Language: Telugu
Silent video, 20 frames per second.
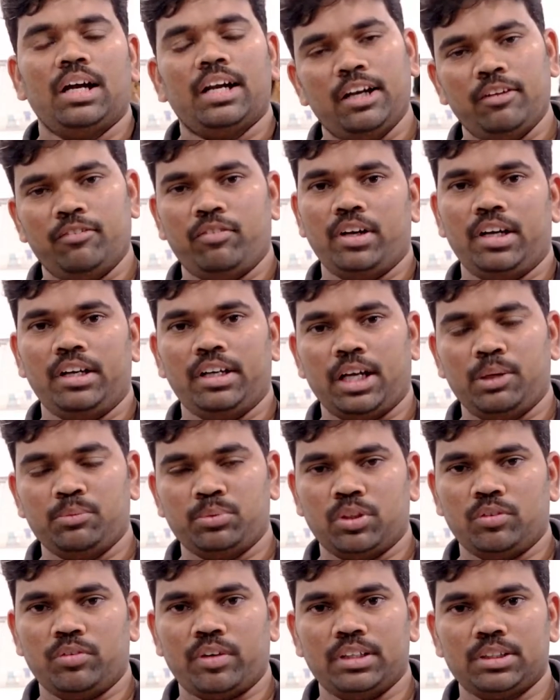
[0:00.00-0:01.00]
డిఫరెంట్
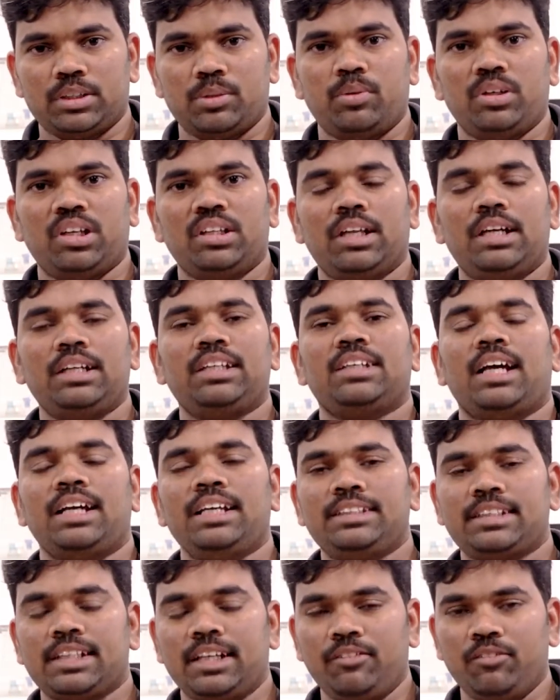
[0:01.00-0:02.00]
టైప్స్ ఆఫ్ ఐస్ క్రీమ్ అంటే దట్ ఈస్
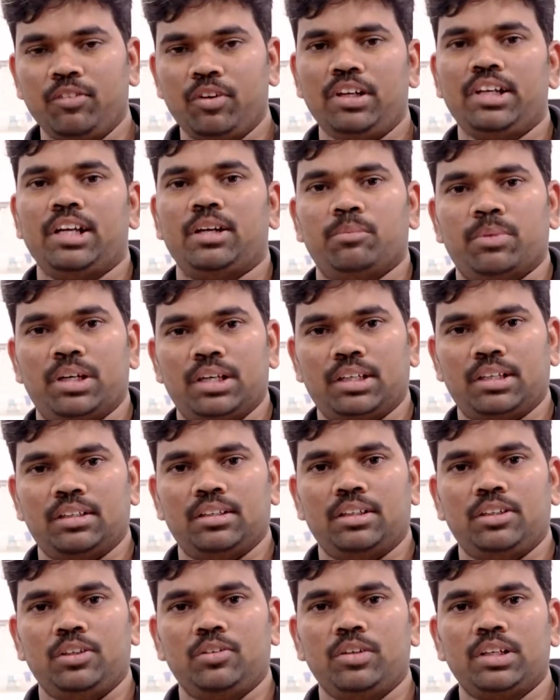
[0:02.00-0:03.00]
ఐస్ క్రీమ్ వరల్డ్ అనమాట
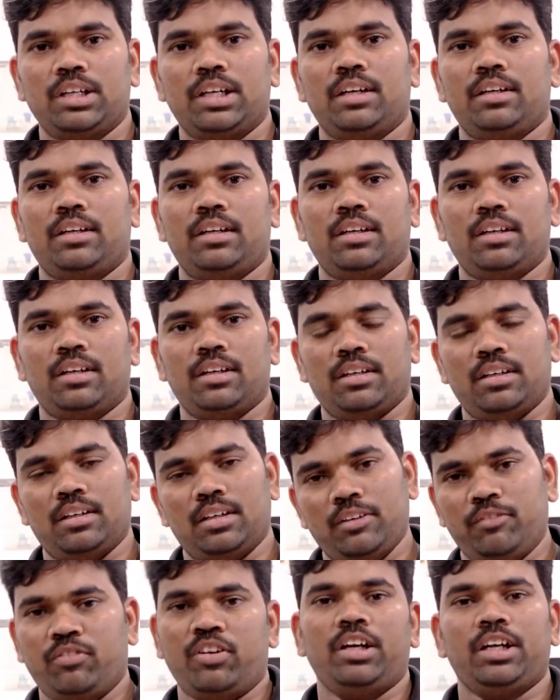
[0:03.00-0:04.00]
యూ విల్ గెట్ uh,
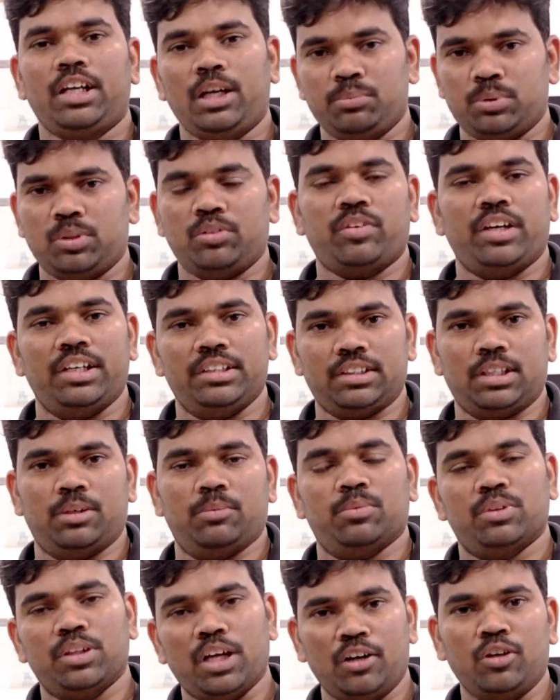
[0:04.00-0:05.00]
డిఫరెంట్ టైప్స్ ఆఫ్ ఐస్
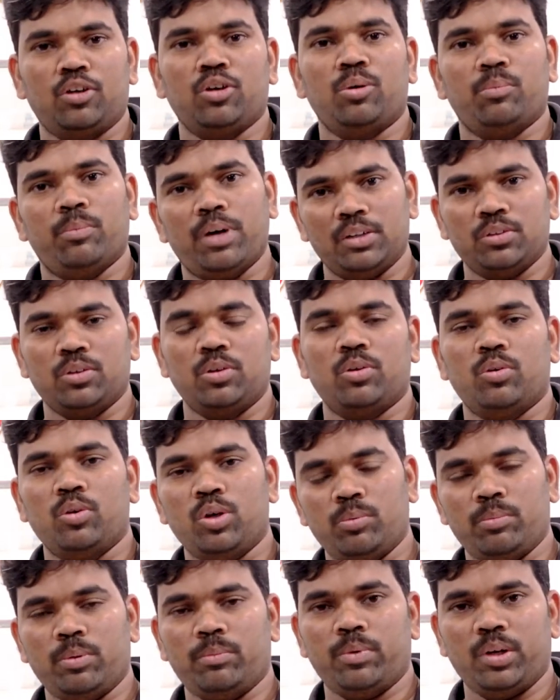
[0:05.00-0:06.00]
క్రీమ్ దాంట్లో మాది కూడా
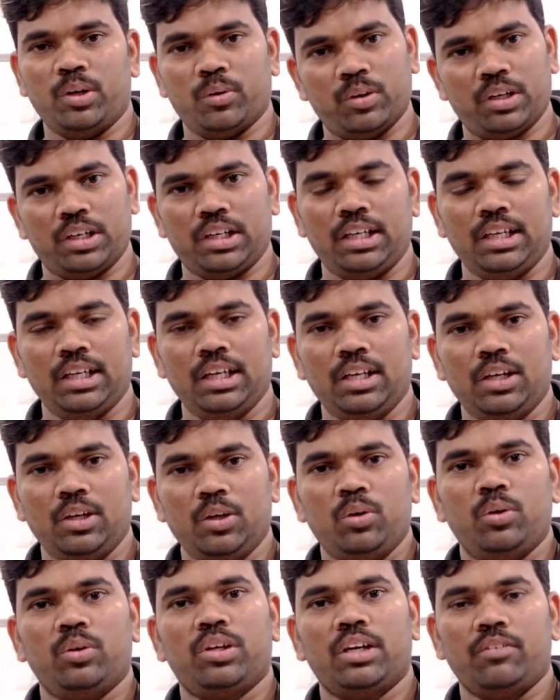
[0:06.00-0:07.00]
ఓల్డ్ ముంబై ఒకటి
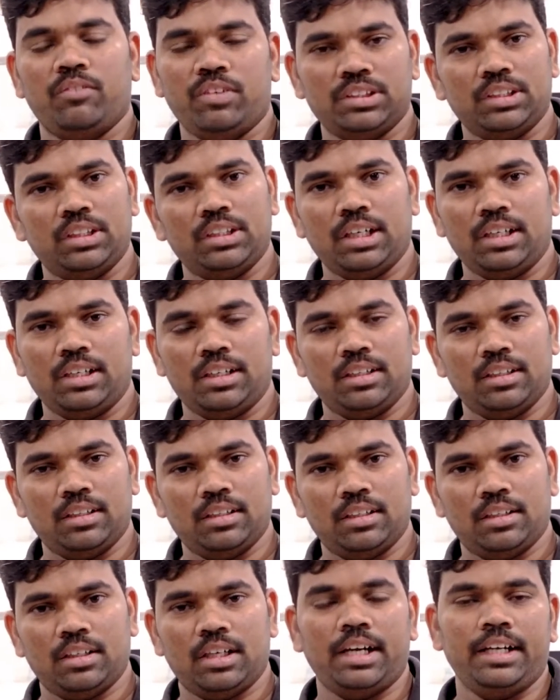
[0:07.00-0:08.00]
యూ కెన్ విజిట్ అట్
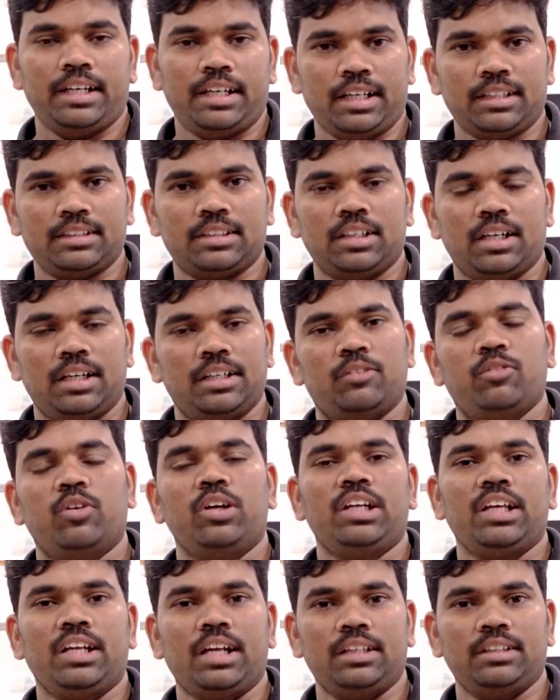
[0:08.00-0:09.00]
హైటెక్స్ అట్
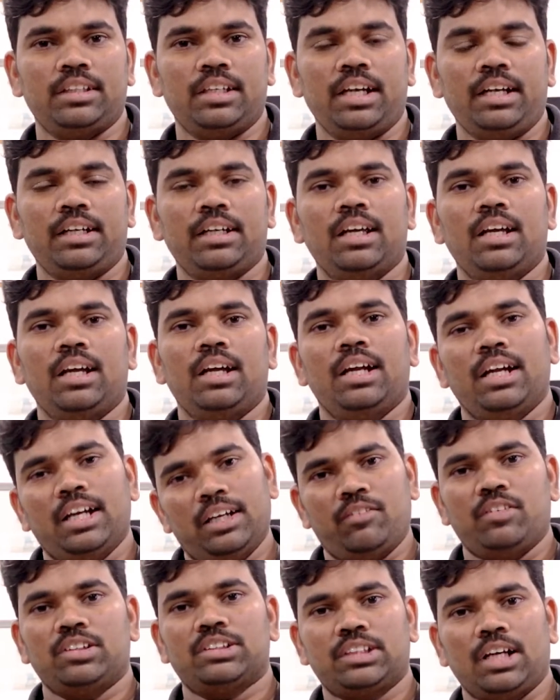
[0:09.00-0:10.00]
ట్వంటీ నైన్త్ డేట్
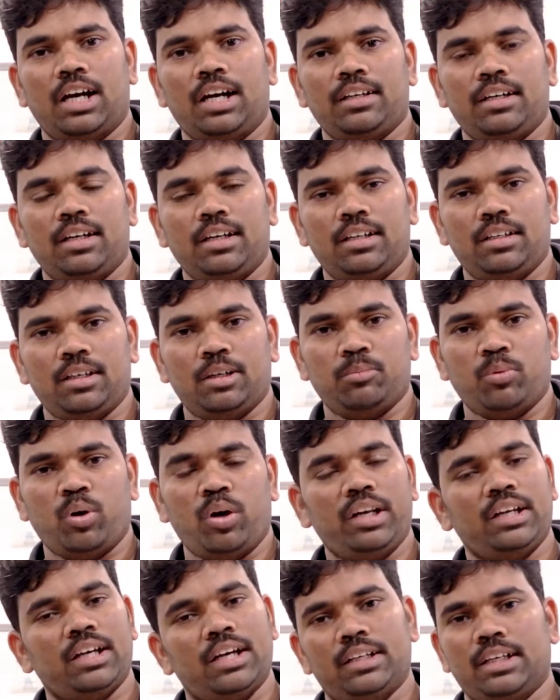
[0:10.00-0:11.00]
ఇట్ విల్ స్టార్ట్ అట్
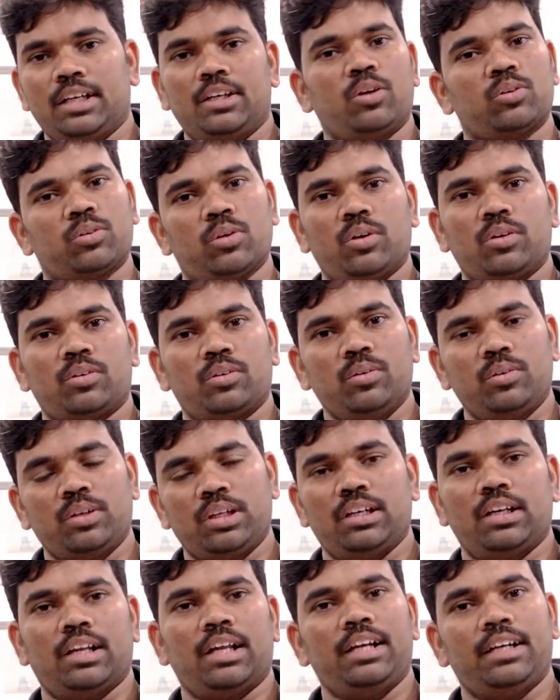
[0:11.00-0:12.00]
మార్నింగ్ ఎట్ టెన్ ఓ క్లాక్ టు
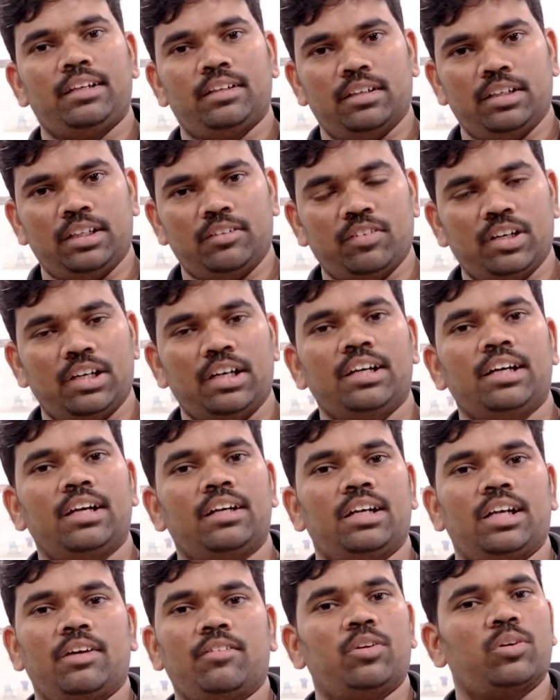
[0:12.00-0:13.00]
టిల్ నైట్ ఇట్ విల్ ఎండ్
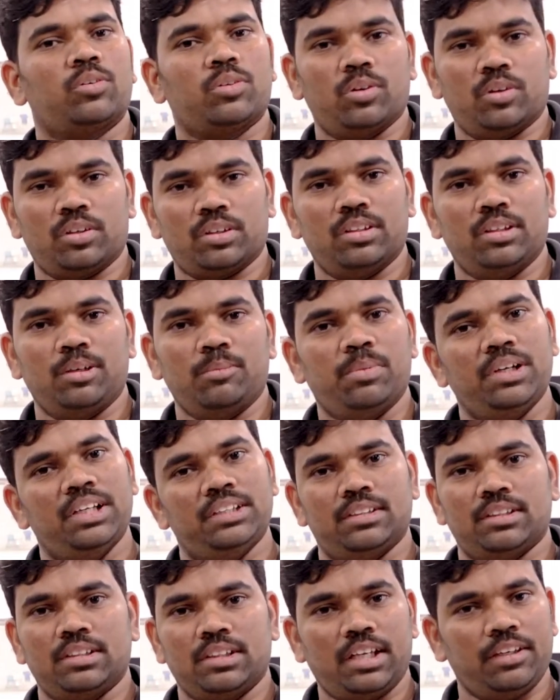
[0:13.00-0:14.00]
అట్ లెవెన్ ఓ క్లాక్
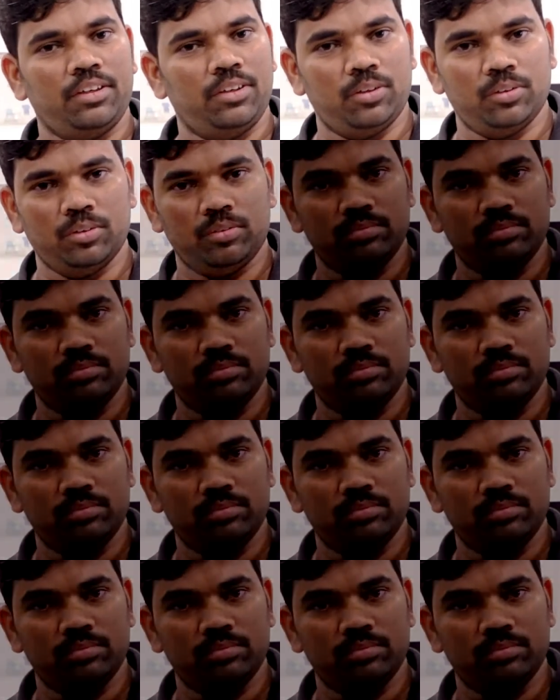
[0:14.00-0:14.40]
ప్లీజ్ థ్యాంక్ యూ